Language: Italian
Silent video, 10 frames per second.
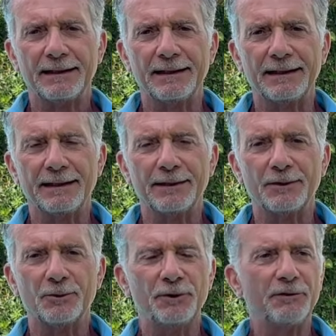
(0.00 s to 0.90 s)
eh,
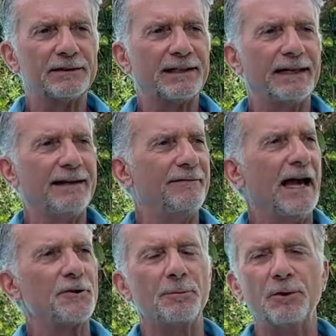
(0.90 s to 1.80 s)
ogni volta che
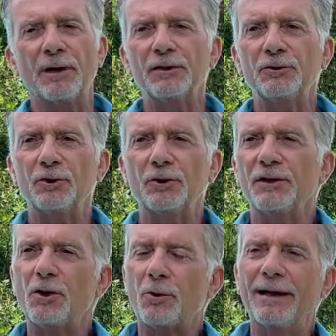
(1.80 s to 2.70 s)
viaggio mi guardo intorno
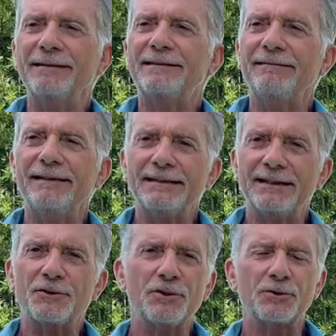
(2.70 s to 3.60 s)
e dico quante
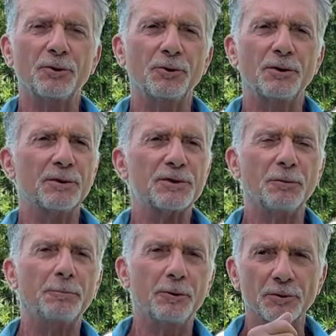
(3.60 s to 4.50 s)
vite ci sono in
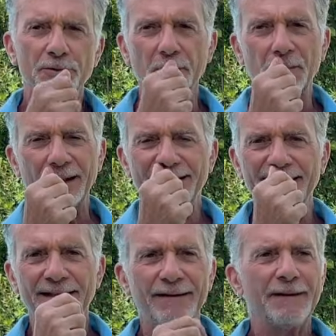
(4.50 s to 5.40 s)
questo posto, quante,